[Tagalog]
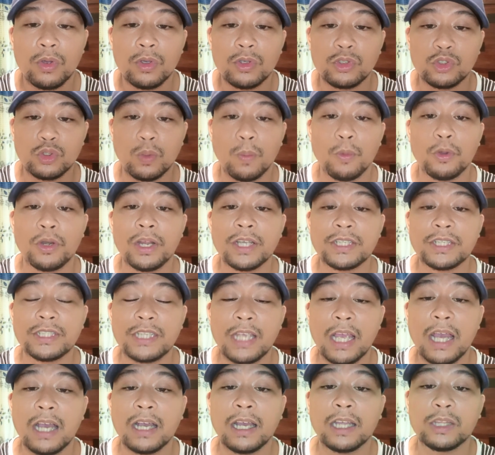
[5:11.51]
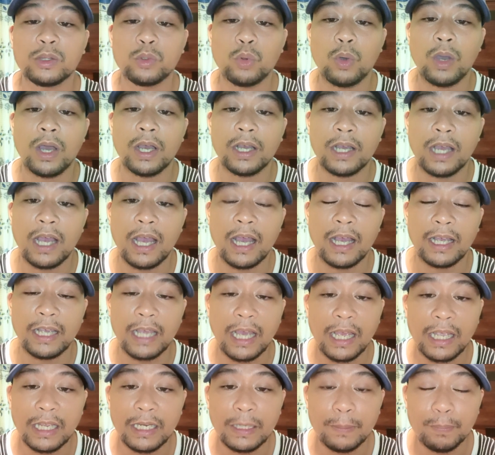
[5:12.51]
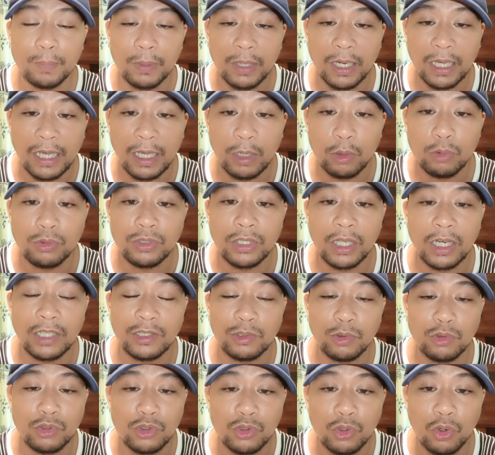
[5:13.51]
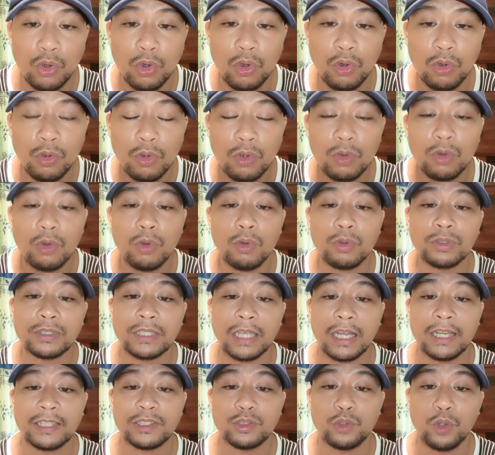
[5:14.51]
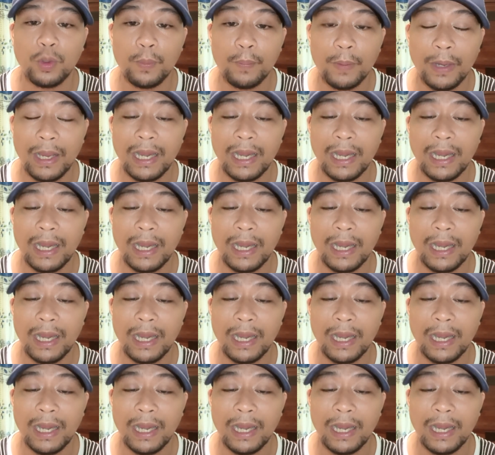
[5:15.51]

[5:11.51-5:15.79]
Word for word: So muna siya ang ato uh, guide para karon sa alas 8 og sa alas 9.